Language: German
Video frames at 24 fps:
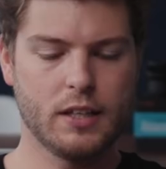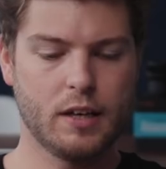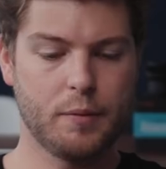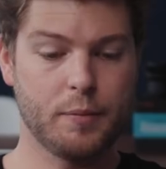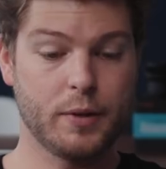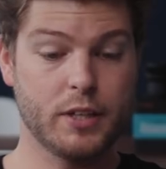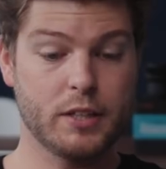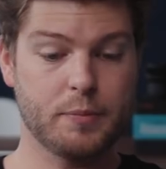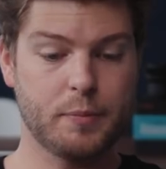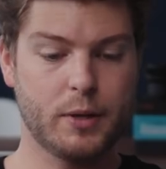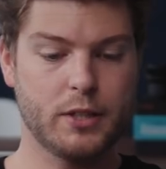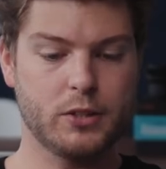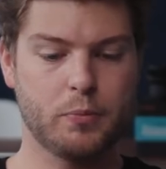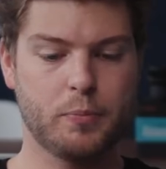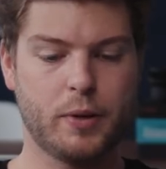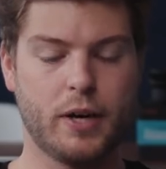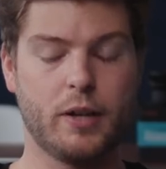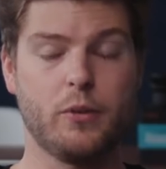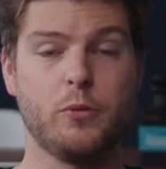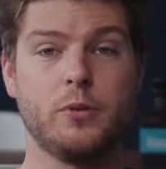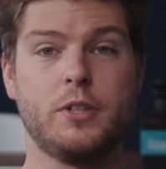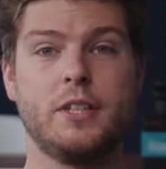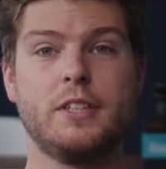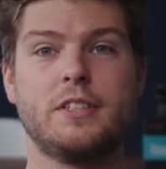Ich habe mir jetzt mal so ein
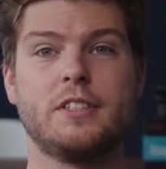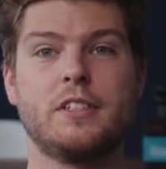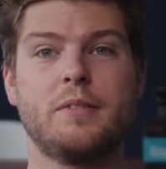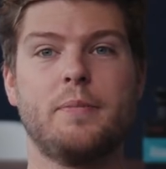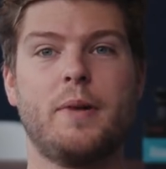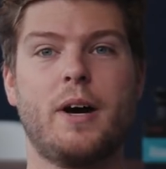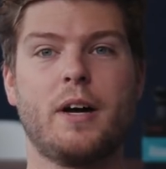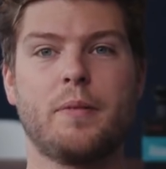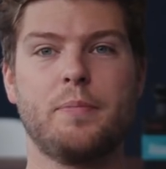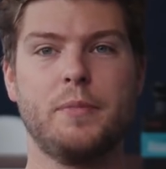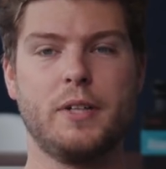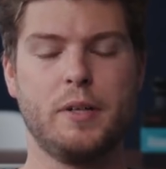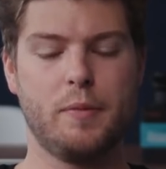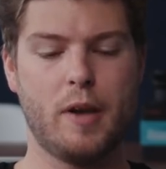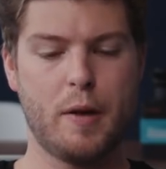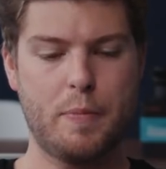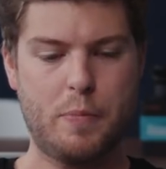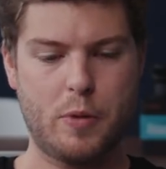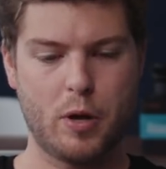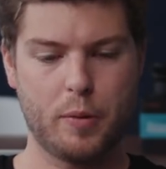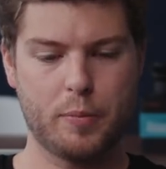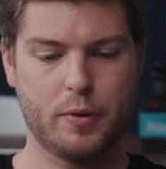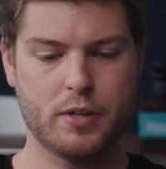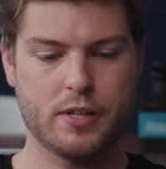paar Notizen gemacht mit dem
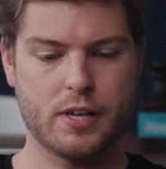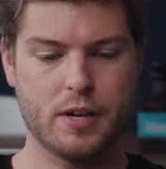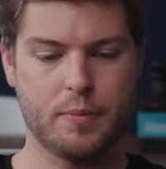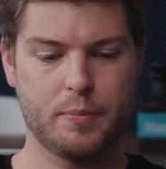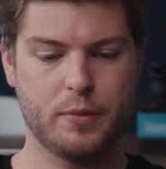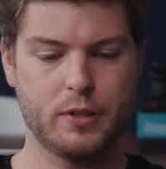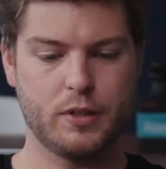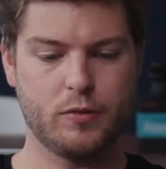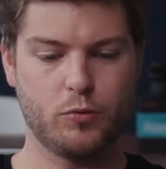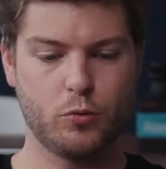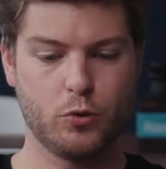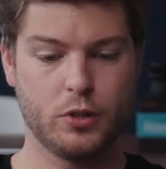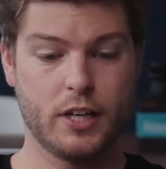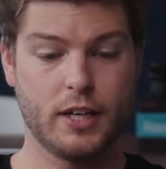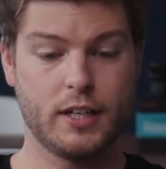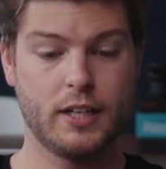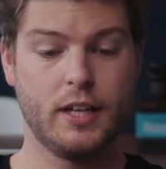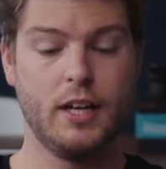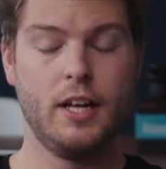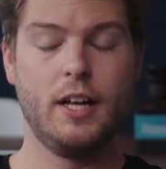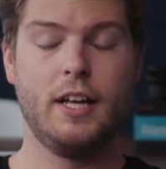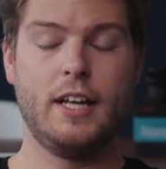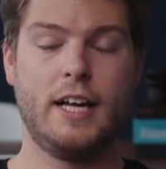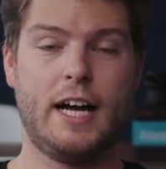Laptop, deshalb nicht
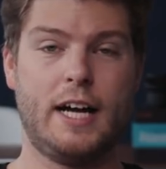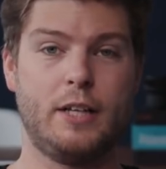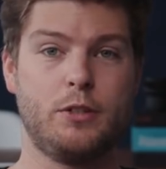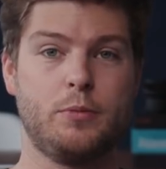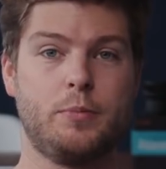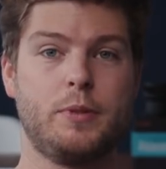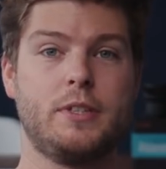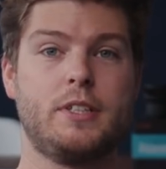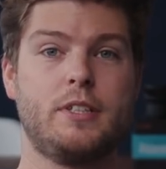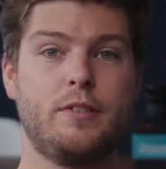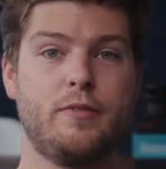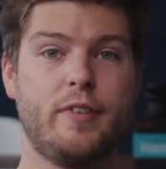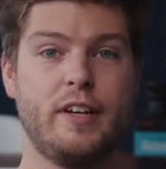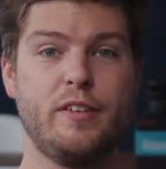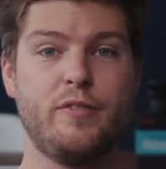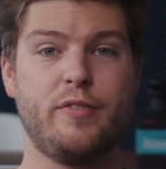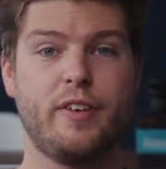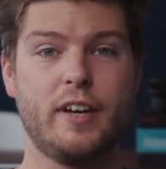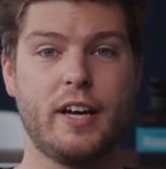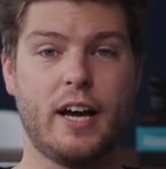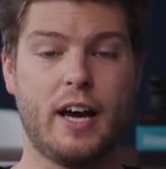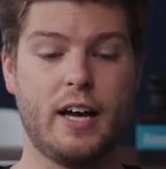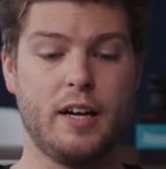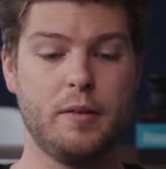wundern. Also das Event
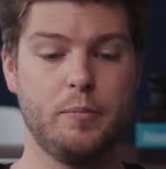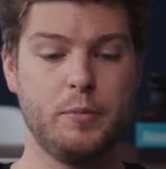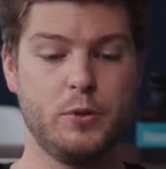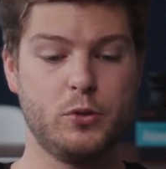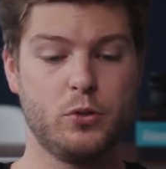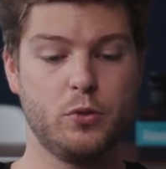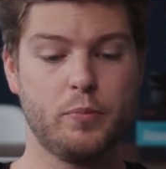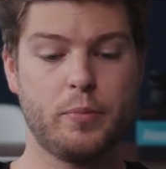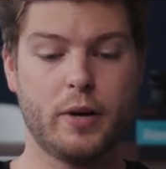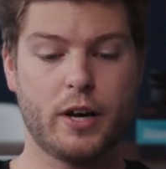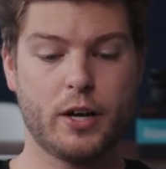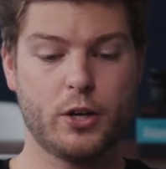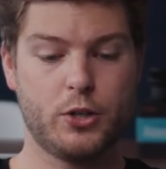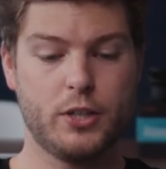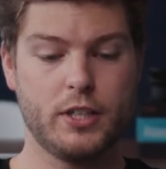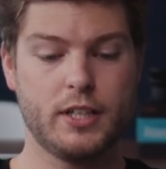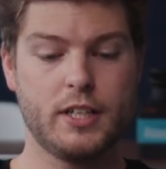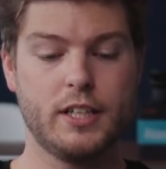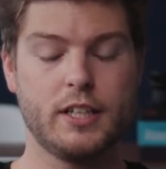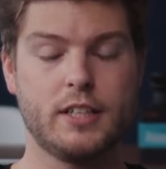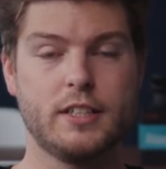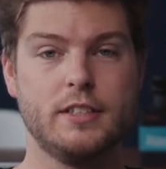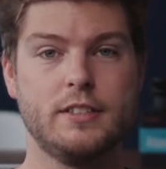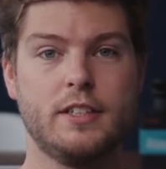fing an mit so ein paar
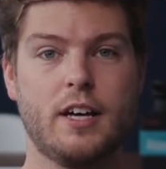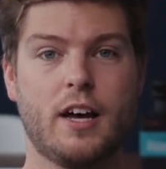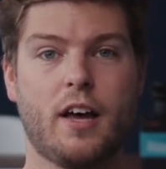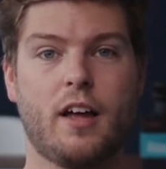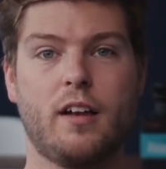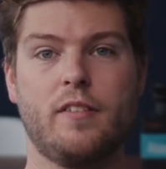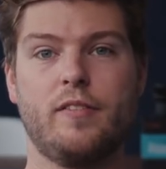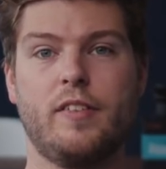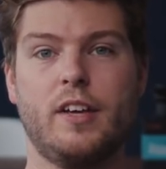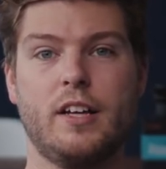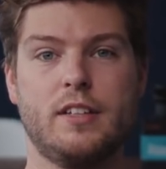geschichtlichen Sachen.